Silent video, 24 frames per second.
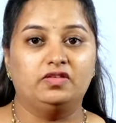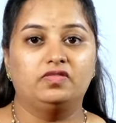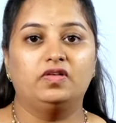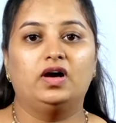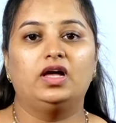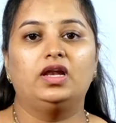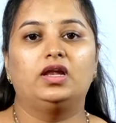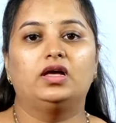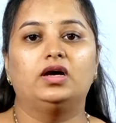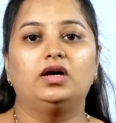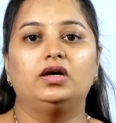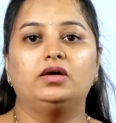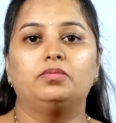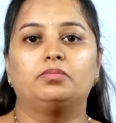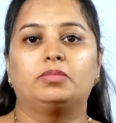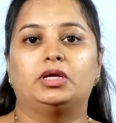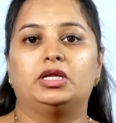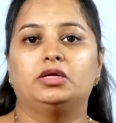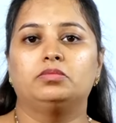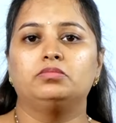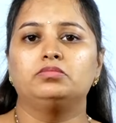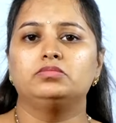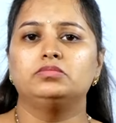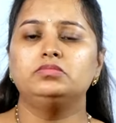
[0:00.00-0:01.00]
ఇవాళ
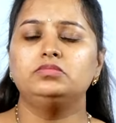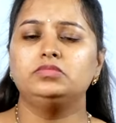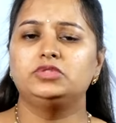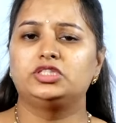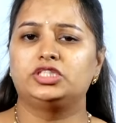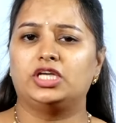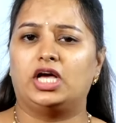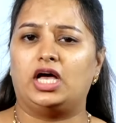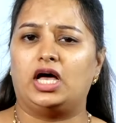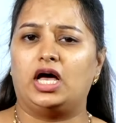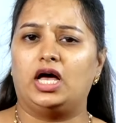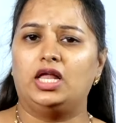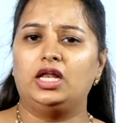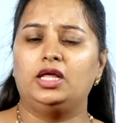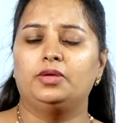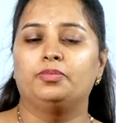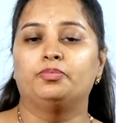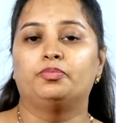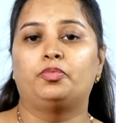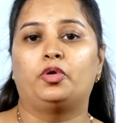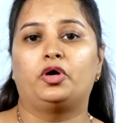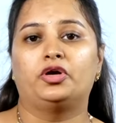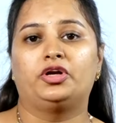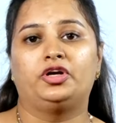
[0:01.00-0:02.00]
మనం చాలా
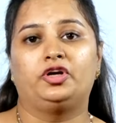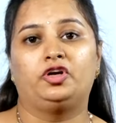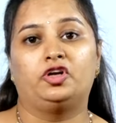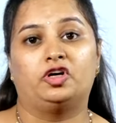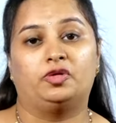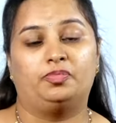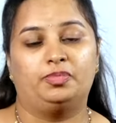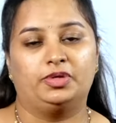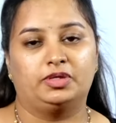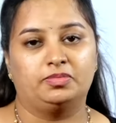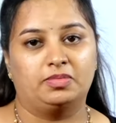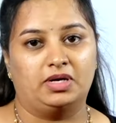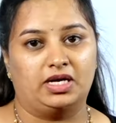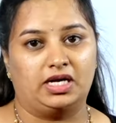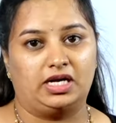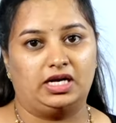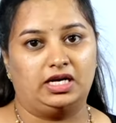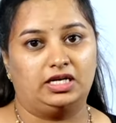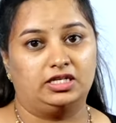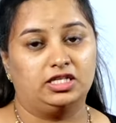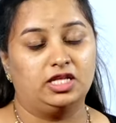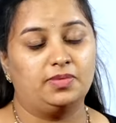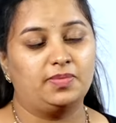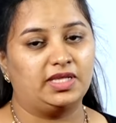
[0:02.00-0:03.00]
ఇంపార్టెంట్ టాపిక్
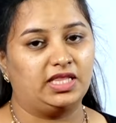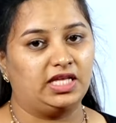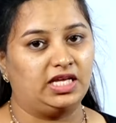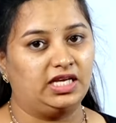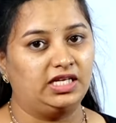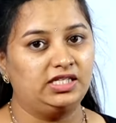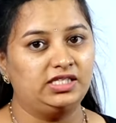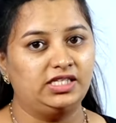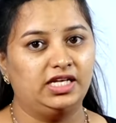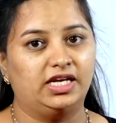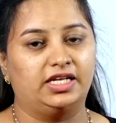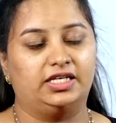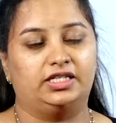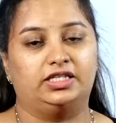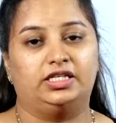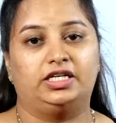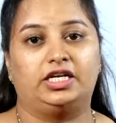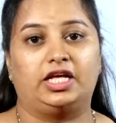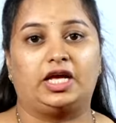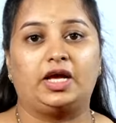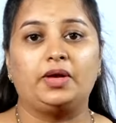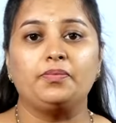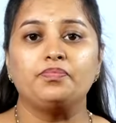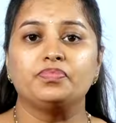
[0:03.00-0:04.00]
మాట్లాడదాం అదేంటి అని
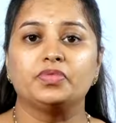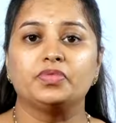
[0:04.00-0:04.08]
అంటే